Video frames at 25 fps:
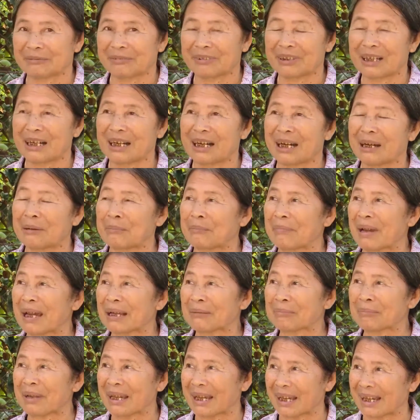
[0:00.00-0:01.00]
vừa
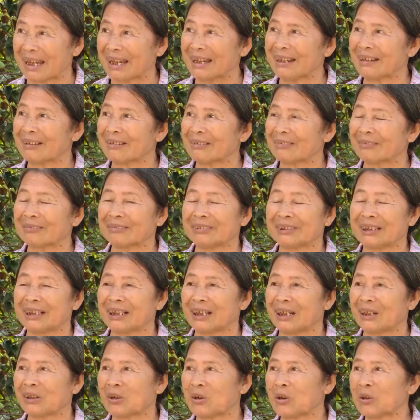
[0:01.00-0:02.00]
mát mẻ
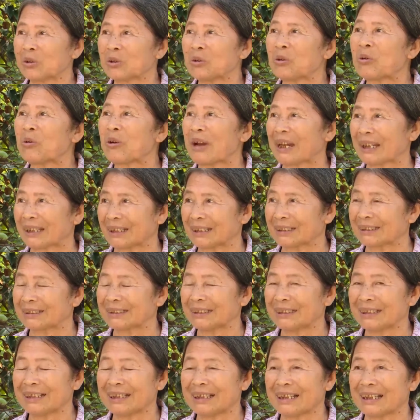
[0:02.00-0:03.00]
vừa có thu hoạch
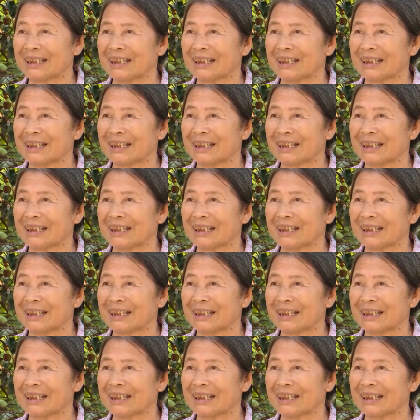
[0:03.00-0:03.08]
trên